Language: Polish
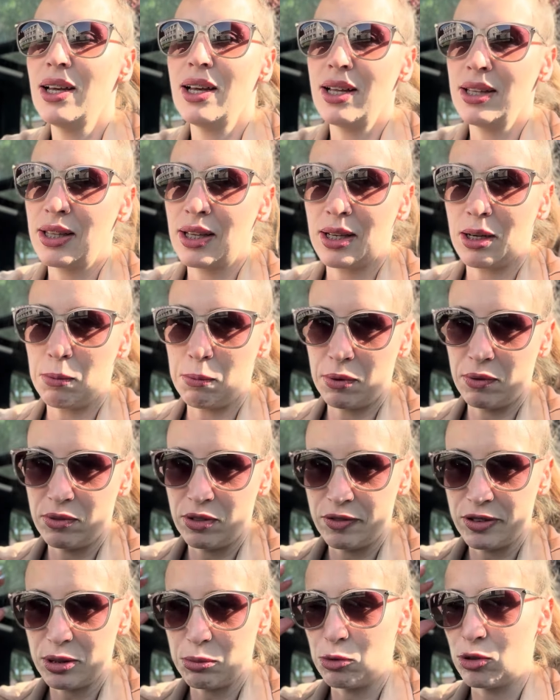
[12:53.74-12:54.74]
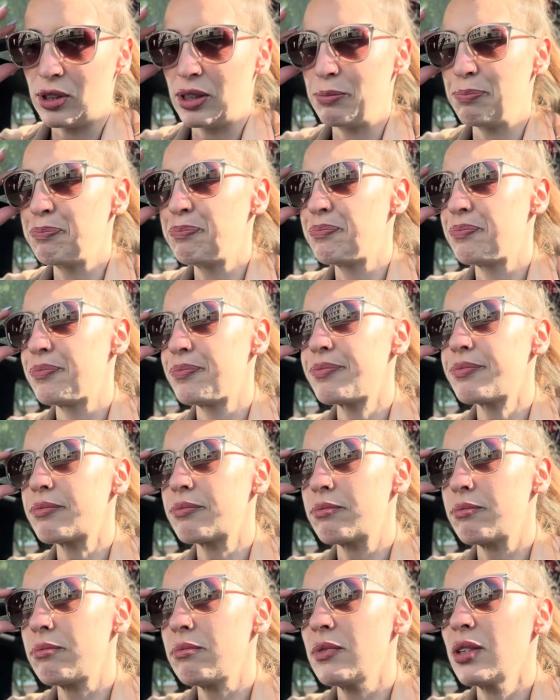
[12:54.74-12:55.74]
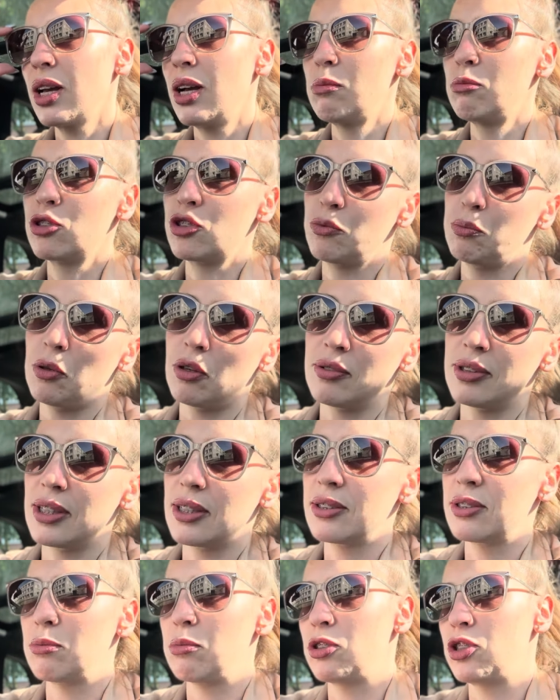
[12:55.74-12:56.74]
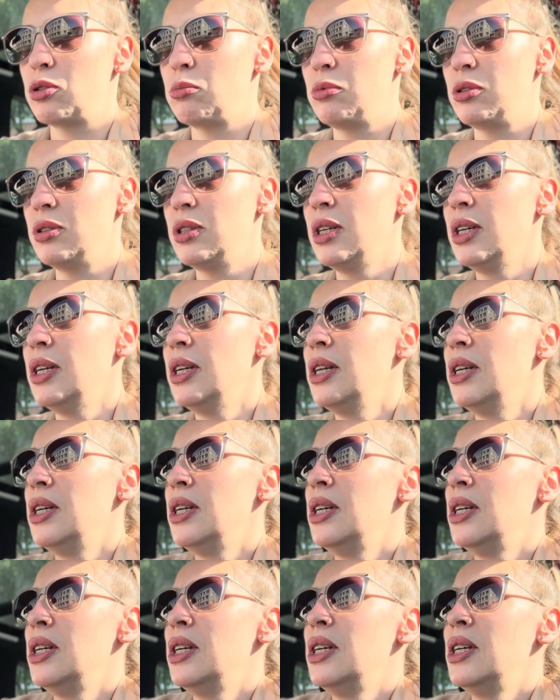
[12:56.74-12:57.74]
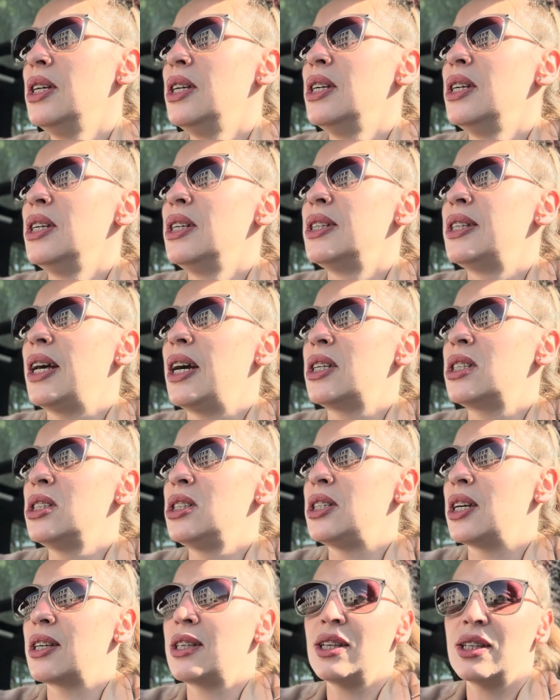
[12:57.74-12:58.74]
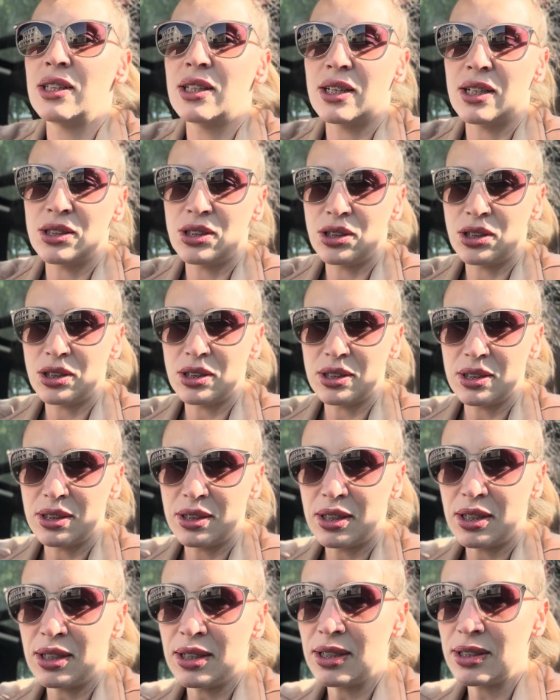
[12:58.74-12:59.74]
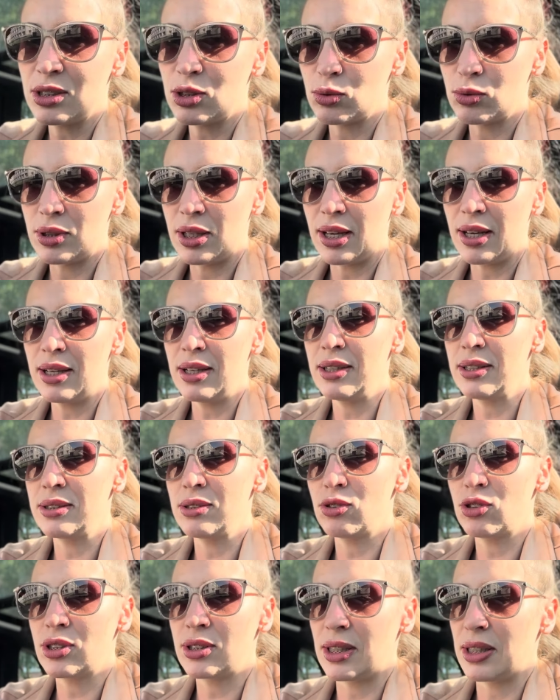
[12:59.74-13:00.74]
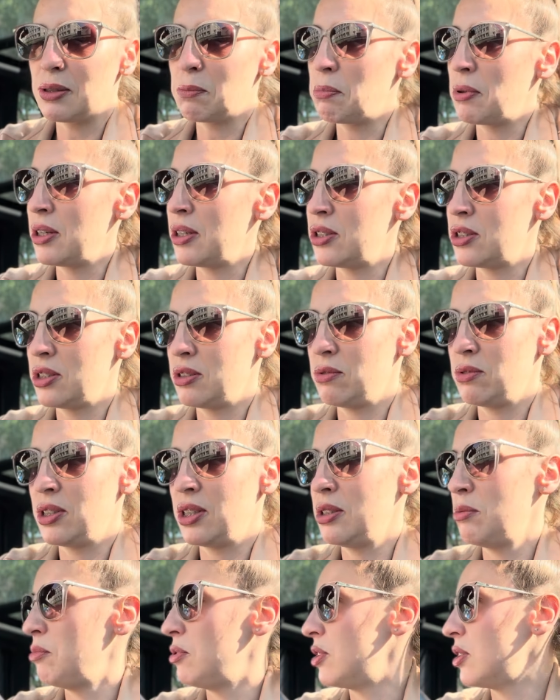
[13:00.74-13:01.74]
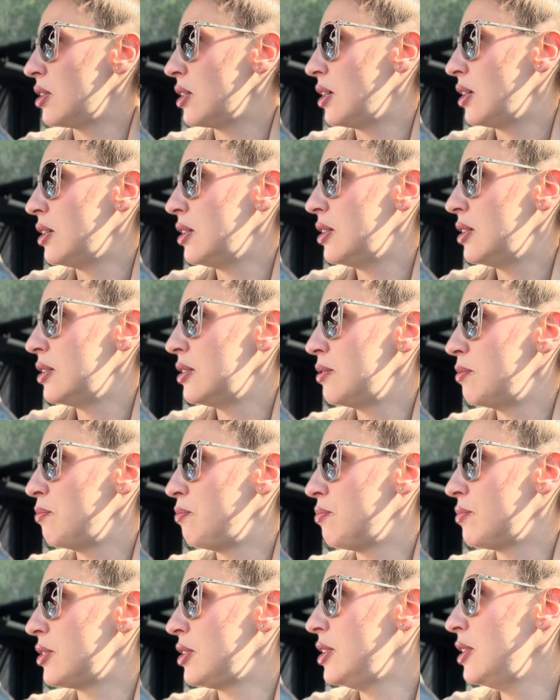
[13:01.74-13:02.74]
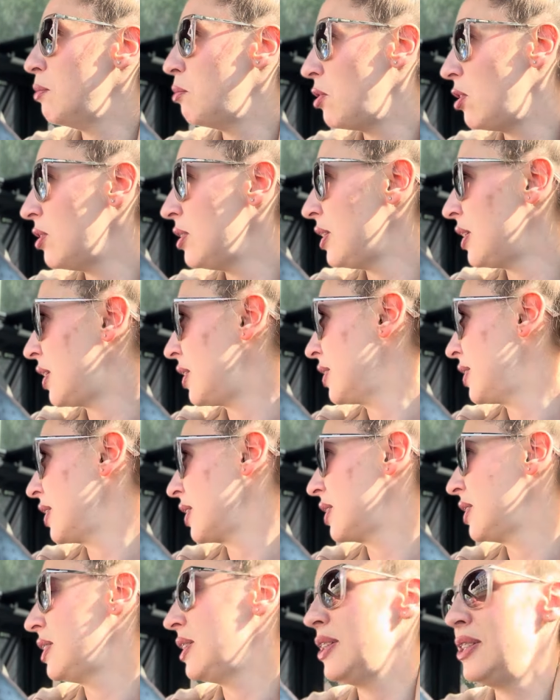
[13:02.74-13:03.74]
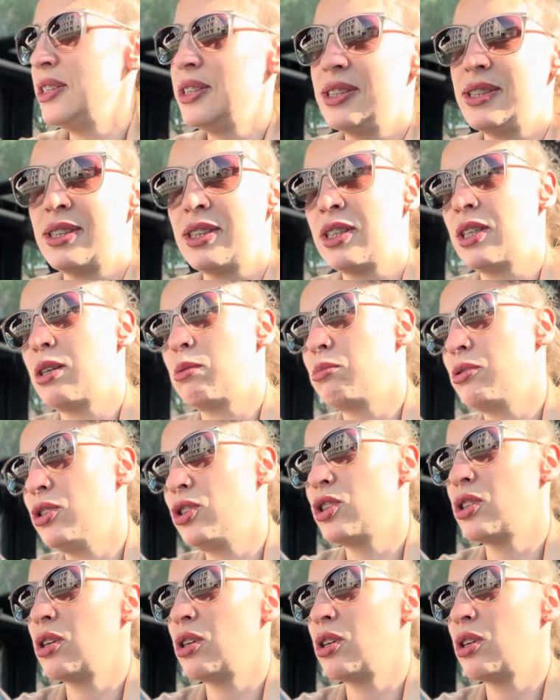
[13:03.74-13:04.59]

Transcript: A no, nagram pewnie w sobotę, albo może w piątek, zobaczymy. Tak czy siak, ja na razie się relaksuję. Już ten pęcherz znowu daje mi trochę... Nie boli, ale tak nie jest tak jak być.